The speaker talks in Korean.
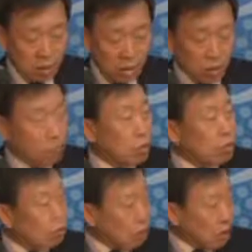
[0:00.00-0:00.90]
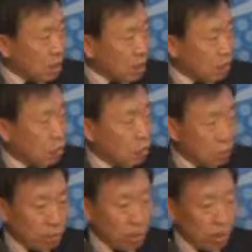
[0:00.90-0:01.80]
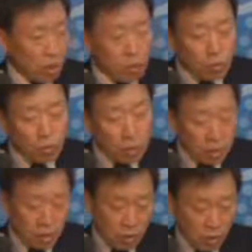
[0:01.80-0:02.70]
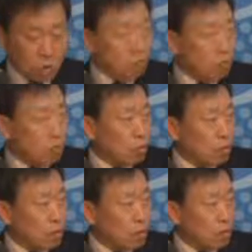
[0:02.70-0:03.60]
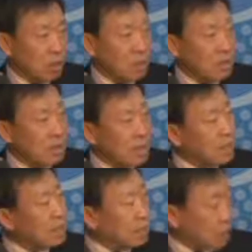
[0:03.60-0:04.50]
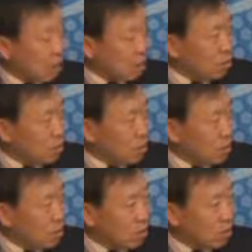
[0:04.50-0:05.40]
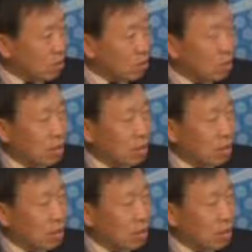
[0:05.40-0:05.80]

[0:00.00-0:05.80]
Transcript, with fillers: 이제 용적률 계산해서 높이면 결국 전체 용적률로 보면 같이 같을 수가 있거든요.